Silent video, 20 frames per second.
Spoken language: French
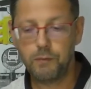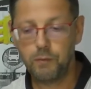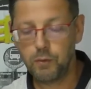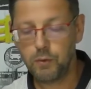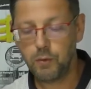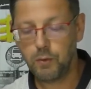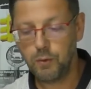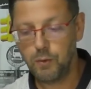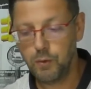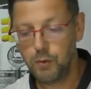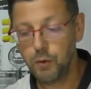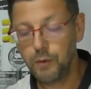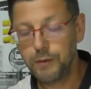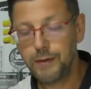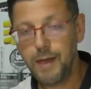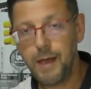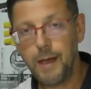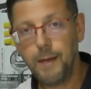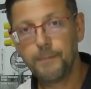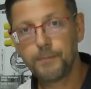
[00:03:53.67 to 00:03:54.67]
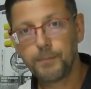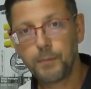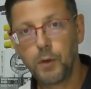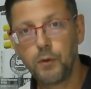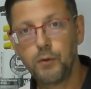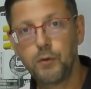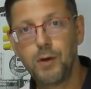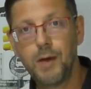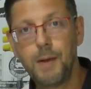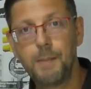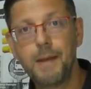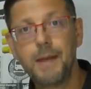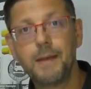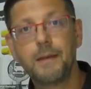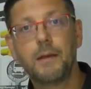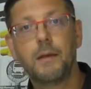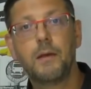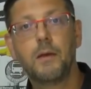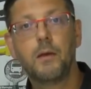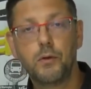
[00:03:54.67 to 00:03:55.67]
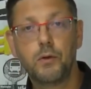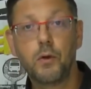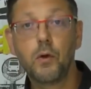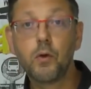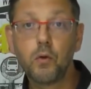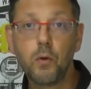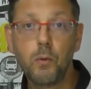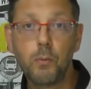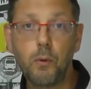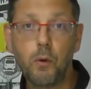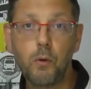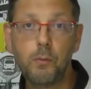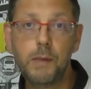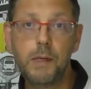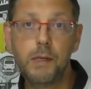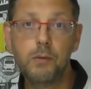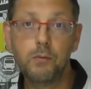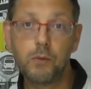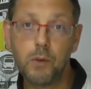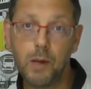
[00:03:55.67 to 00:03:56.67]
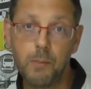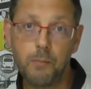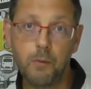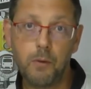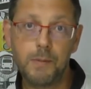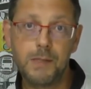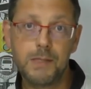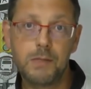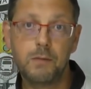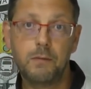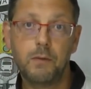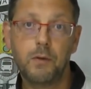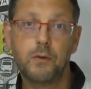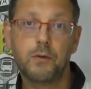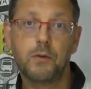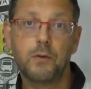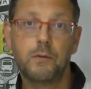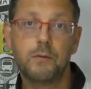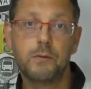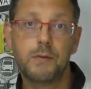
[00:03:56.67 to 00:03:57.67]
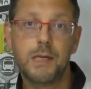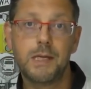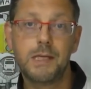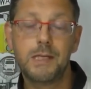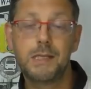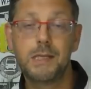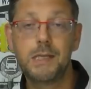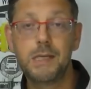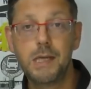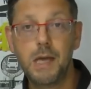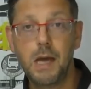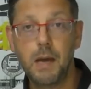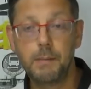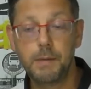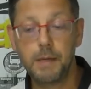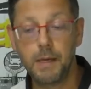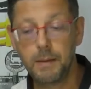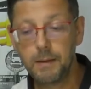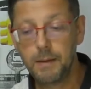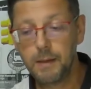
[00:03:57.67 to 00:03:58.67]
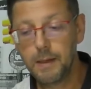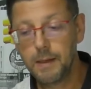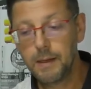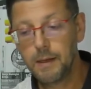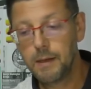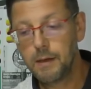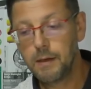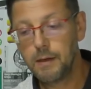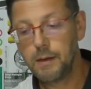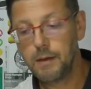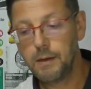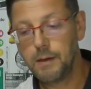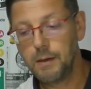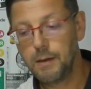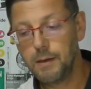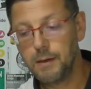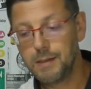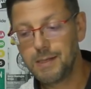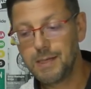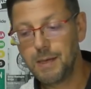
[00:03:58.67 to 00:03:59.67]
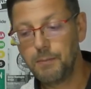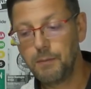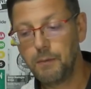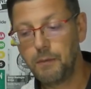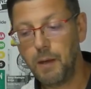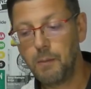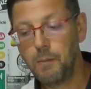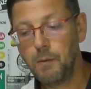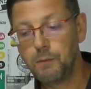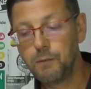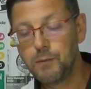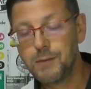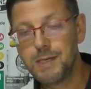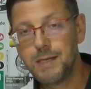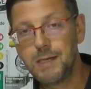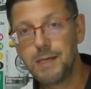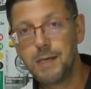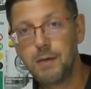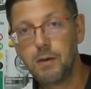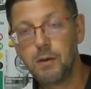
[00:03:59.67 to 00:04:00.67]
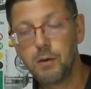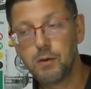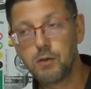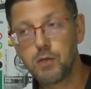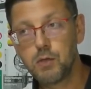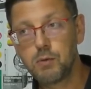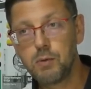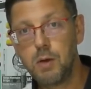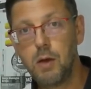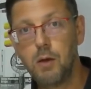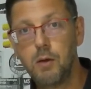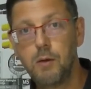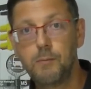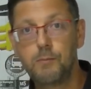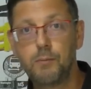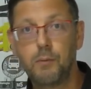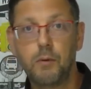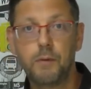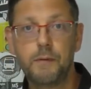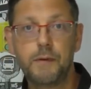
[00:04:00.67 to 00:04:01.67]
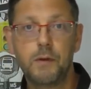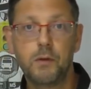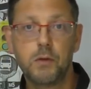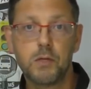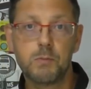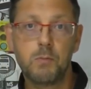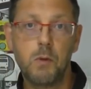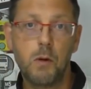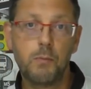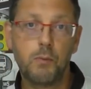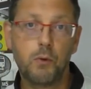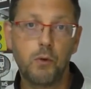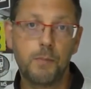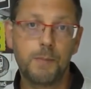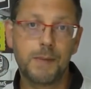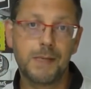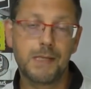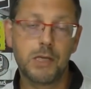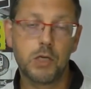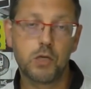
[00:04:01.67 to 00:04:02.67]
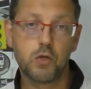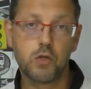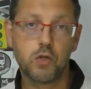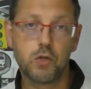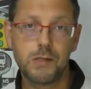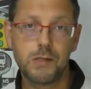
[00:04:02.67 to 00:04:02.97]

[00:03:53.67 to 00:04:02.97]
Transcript: votre, notaire de la mettre dans le compromis ou dans la promesse de vente quand vous allez signer un bien. Euh, ça peut vraiment vous aider, euh, que ce soit pour le financement, pour le passage en